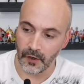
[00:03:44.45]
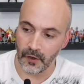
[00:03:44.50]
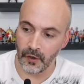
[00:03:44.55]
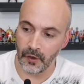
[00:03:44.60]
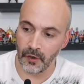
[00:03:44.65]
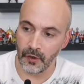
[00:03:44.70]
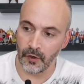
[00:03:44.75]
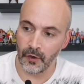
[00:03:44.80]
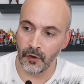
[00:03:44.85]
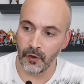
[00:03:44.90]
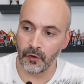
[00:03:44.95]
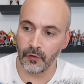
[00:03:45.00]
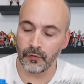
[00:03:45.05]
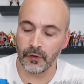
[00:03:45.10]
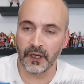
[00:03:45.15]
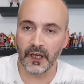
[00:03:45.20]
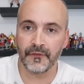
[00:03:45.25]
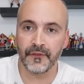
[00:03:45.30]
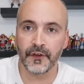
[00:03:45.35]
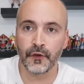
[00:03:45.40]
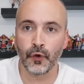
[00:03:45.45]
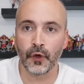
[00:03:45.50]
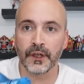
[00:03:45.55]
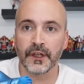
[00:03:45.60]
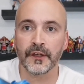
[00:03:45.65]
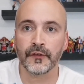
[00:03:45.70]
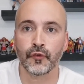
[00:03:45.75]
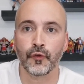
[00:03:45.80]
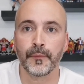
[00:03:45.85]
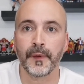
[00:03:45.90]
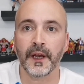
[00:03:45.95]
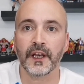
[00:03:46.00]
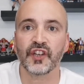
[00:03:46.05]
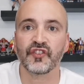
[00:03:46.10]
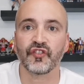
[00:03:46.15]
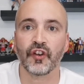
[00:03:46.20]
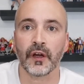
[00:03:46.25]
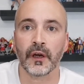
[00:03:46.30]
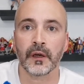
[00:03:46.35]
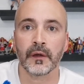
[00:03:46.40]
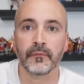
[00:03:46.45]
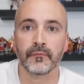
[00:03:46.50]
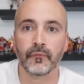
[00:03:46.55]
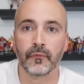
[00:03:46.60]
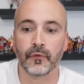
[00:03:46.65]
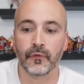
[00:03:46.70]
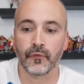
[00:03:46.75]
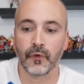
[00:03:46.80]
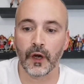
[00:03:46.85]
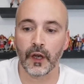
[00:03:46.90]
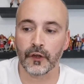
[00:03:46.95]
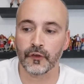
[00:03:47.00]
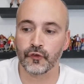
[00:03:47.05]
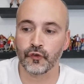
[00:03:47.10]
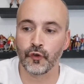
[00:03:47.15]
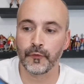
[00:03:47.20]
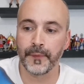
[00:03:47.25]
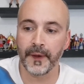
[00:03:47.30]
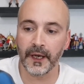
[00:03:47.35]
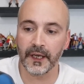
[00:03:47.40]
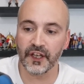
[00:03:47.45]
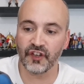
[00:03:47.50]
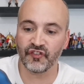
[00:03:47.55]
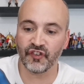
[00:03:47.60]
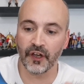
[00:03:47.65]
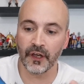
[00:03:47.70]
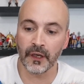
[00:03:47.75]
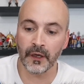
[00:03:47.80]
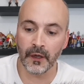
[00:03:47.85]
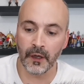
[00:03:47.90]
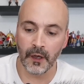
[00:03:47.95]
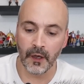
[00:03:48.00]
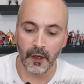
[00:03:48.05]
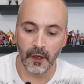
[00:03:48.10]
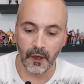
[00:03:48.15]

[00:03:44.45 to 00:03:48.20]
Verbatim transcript: euh, la figurine est super légère. Hein. Voilà, super légère.